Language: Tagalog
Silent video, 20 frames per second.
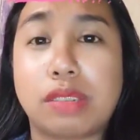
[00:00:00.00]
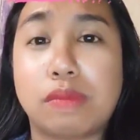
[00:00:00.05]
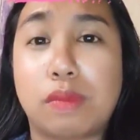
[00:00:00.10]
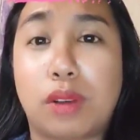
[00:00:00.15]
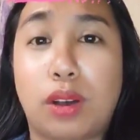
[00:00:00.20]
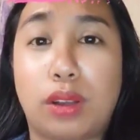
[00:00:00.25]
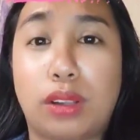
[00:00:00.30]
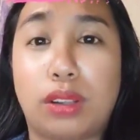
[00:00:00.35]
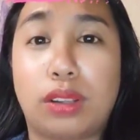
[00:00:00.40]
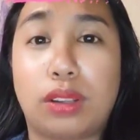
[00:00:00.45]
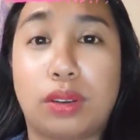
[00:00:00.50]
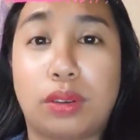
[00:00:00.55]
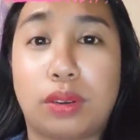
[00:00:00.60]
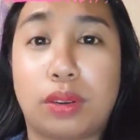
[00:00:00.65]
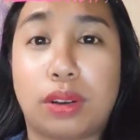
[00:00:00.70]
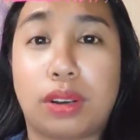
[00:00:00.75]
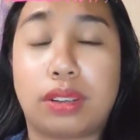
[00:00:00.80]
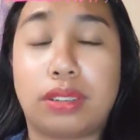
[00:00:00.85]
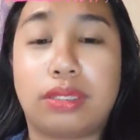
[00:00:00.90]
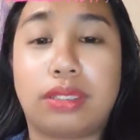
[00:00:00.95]
small
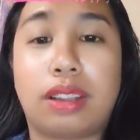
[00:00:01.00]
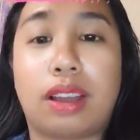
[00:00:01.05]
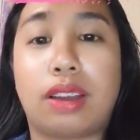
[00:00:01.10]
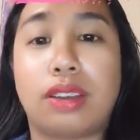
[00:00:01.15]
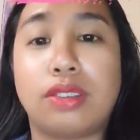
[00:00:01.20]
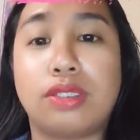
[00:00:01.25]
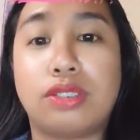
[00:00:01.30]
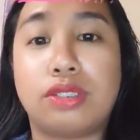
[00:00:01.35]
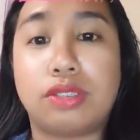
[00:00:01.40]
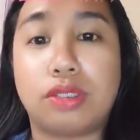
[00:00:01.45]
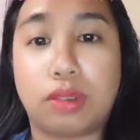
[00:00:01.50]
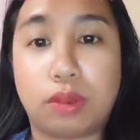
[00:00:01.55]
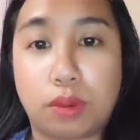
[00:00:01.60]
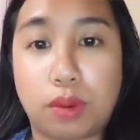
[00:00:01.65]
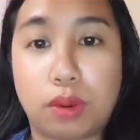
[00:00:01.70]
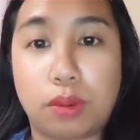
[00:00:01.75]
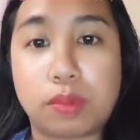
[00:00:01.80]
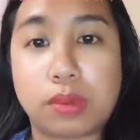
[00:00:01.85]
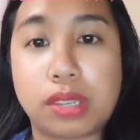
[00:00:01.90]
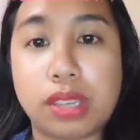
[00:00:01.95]
or large
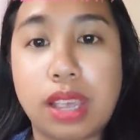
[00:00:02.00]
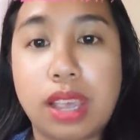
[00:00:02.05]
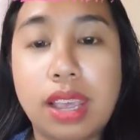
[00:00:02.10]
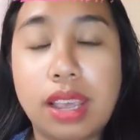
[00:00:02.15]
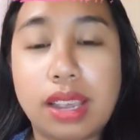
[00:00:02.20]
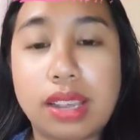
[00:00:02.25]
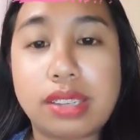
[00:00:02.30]
groups.